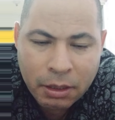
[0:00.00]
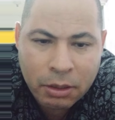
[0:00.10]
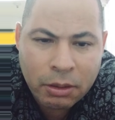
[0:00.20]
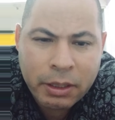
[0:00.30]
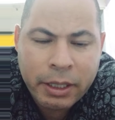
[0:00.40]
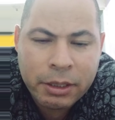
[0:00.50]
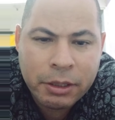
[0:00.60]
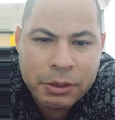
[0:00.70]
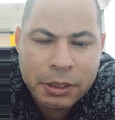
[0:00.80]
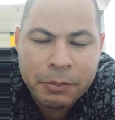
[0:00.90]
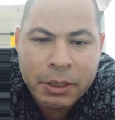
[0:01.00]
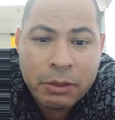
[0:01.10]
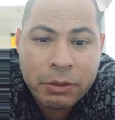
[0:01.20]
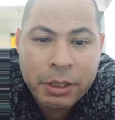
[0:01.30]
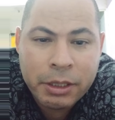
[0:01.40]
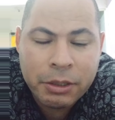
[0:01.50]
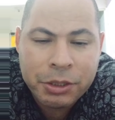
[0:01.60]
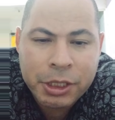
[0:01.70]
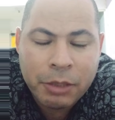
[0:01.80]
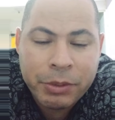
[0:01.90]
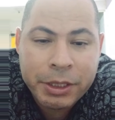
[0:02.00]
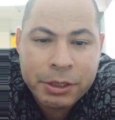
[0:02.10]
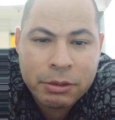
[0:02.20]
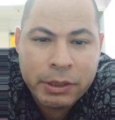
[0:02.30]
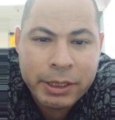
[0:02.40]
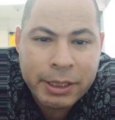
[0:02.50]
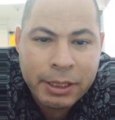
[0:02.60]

Glória a Deus, irmão, que Deus te abençoe